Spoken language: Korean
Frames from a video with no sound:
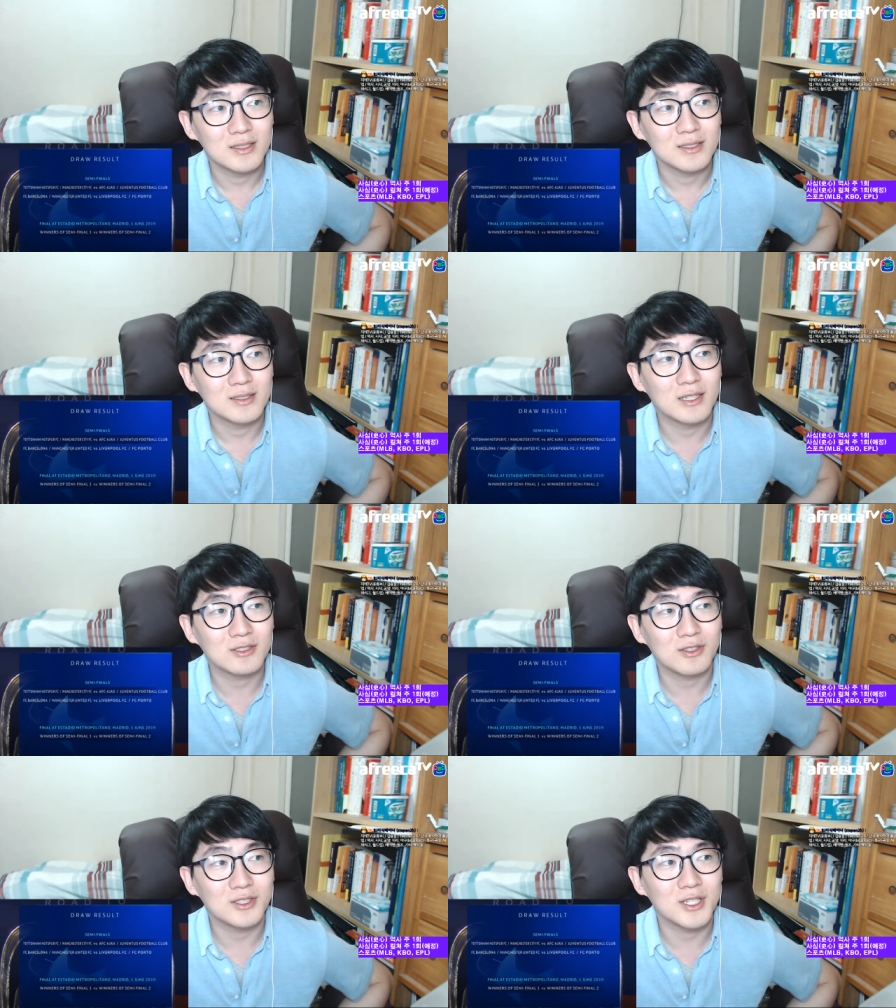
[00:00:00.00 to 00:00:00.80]

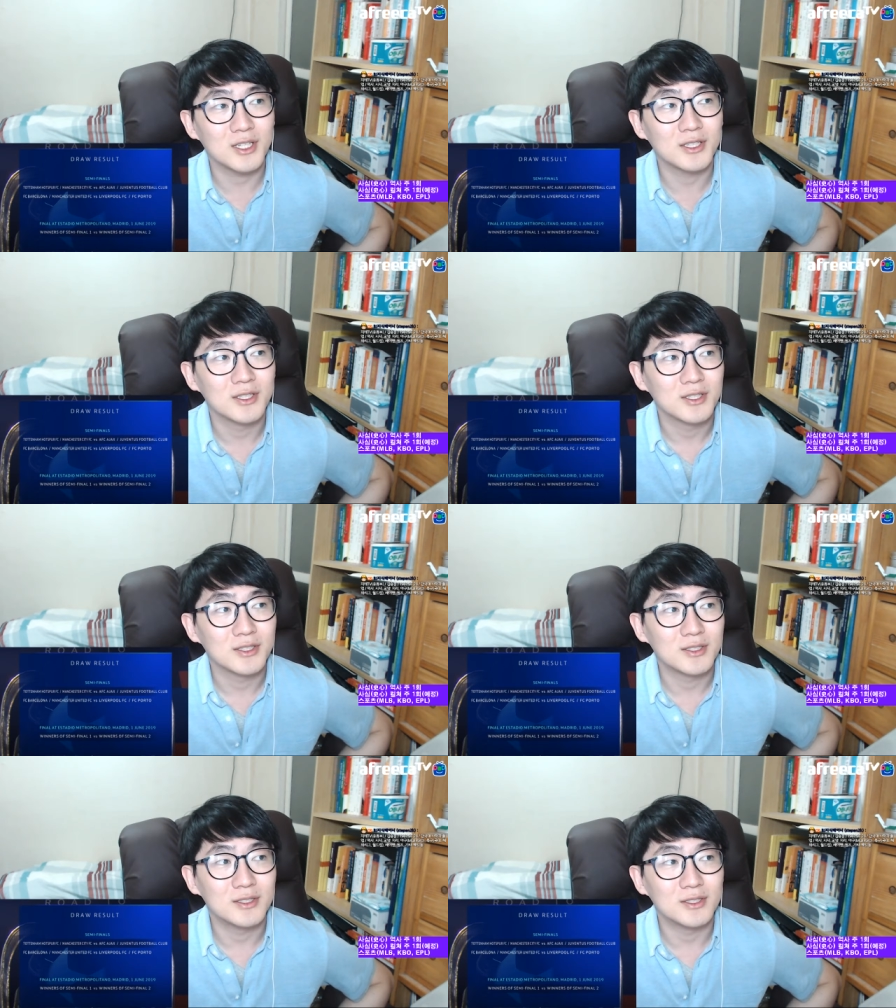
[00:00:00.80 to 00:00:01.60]
그래서 이제
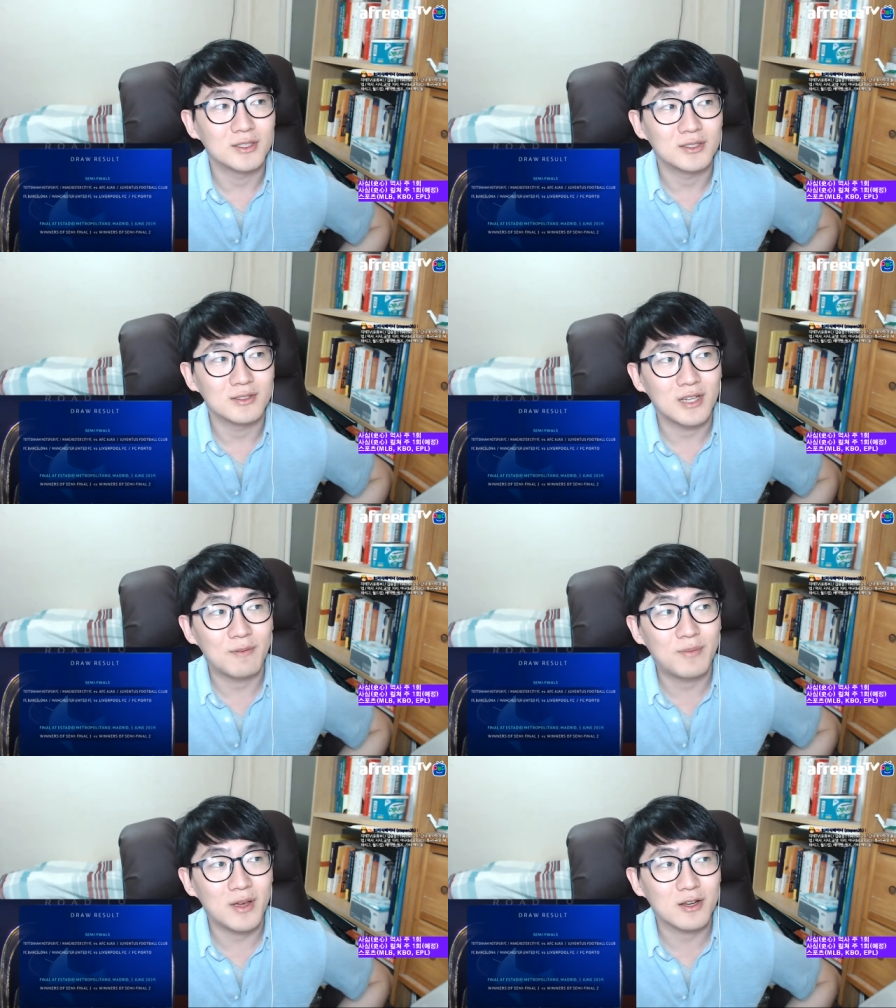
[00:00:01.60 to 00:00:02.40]
그
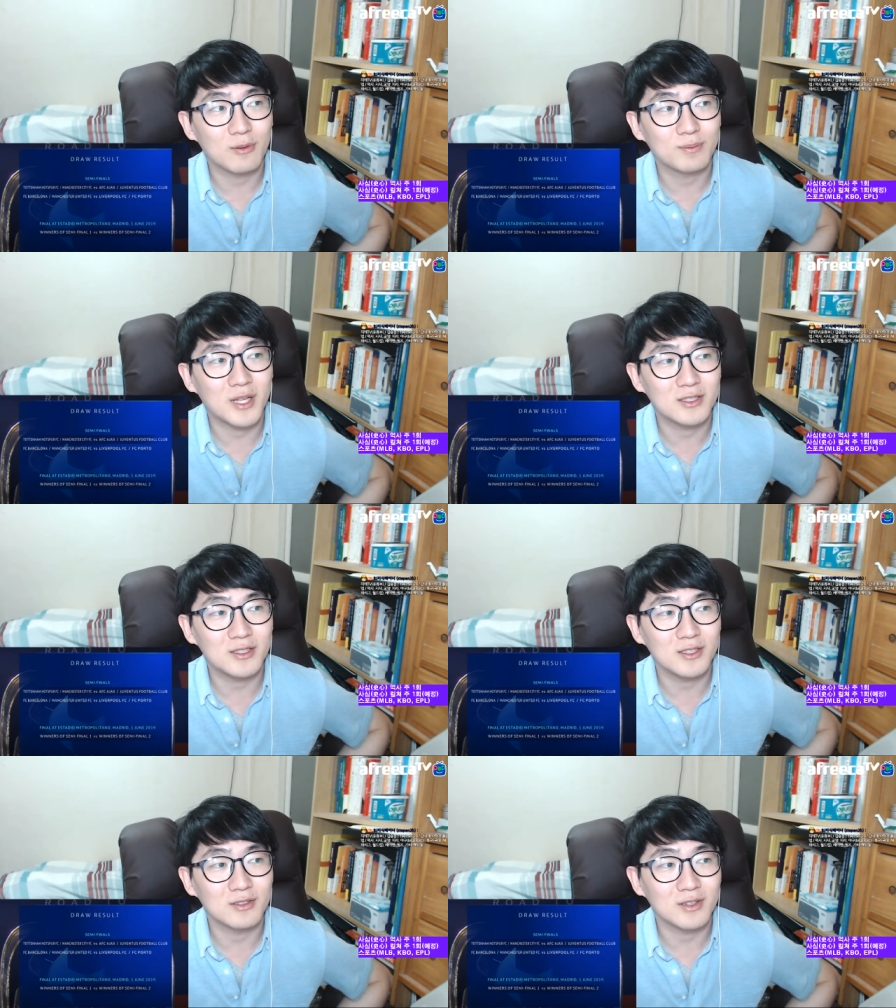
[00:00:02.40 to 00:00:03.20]
FA컵
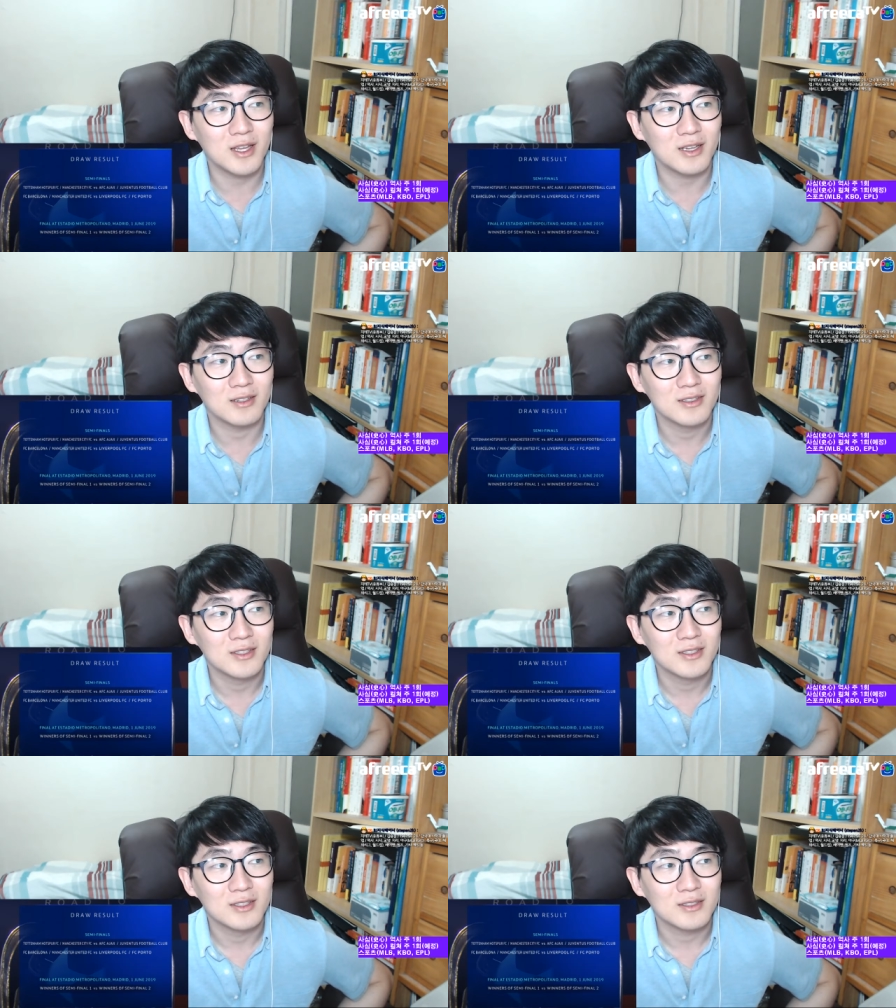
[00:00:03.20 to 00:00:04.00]
대진이 있는데
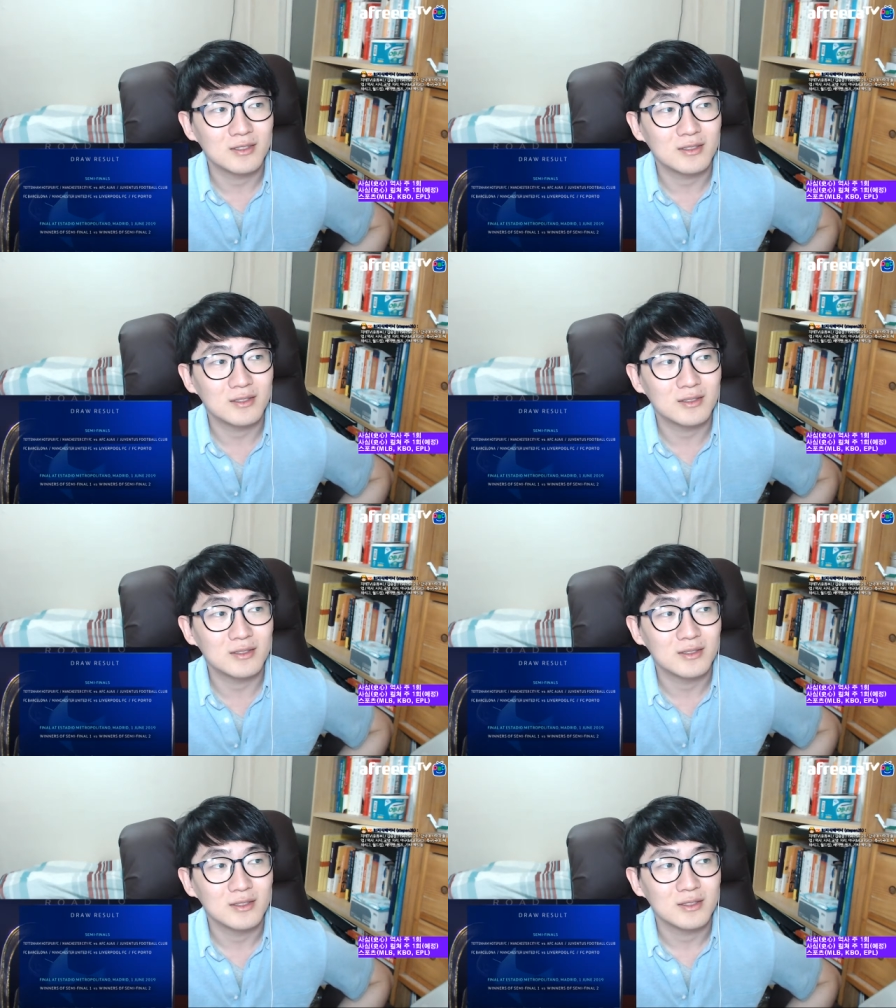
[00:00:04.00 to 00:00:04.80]
그
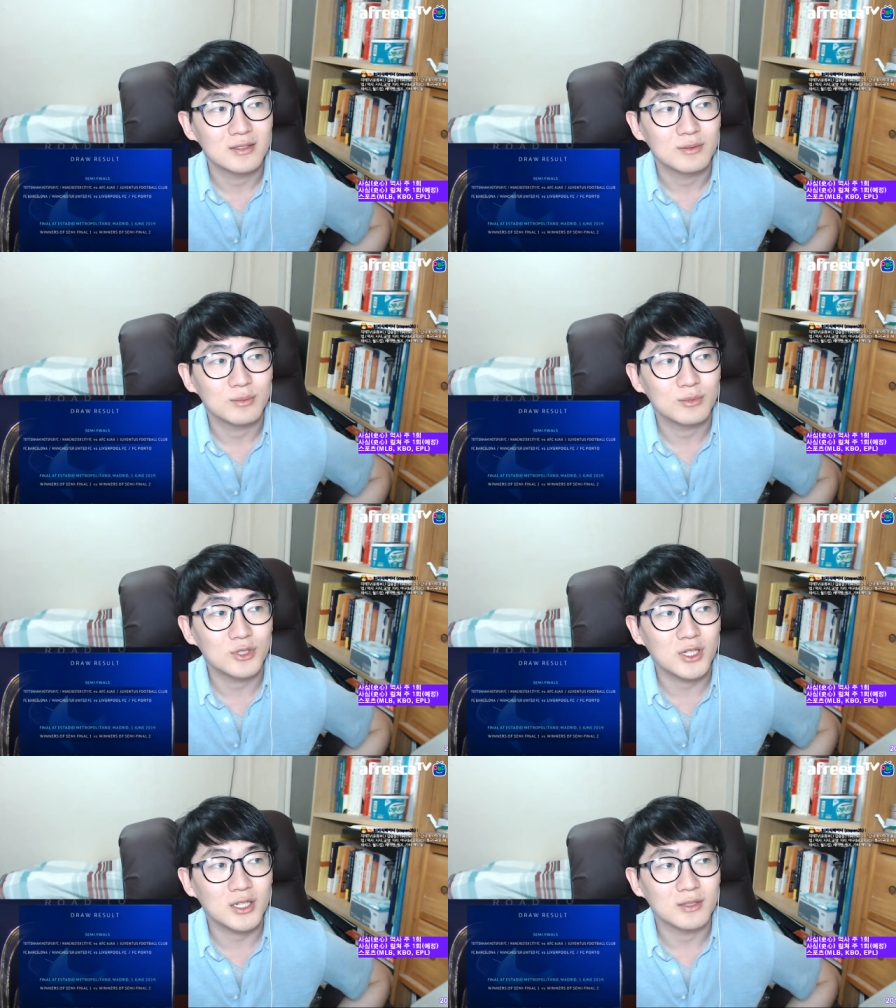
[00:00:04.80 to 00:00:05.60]

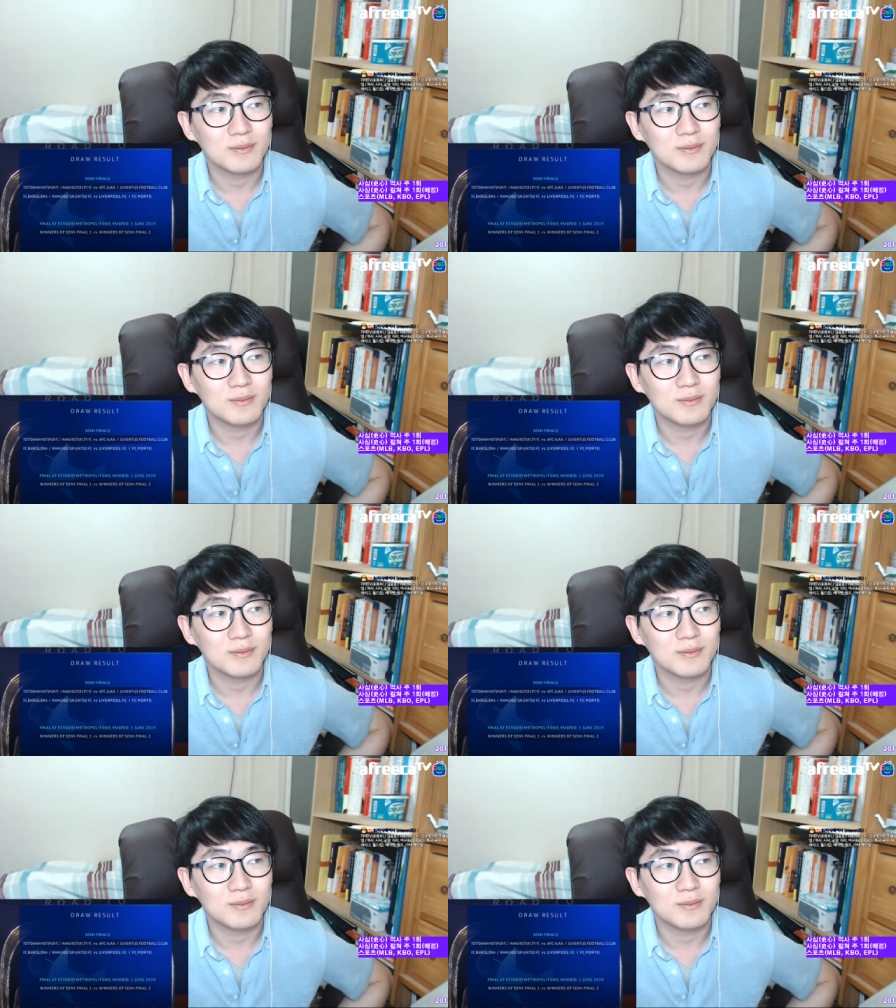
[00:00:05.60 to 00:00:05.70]
뭐냐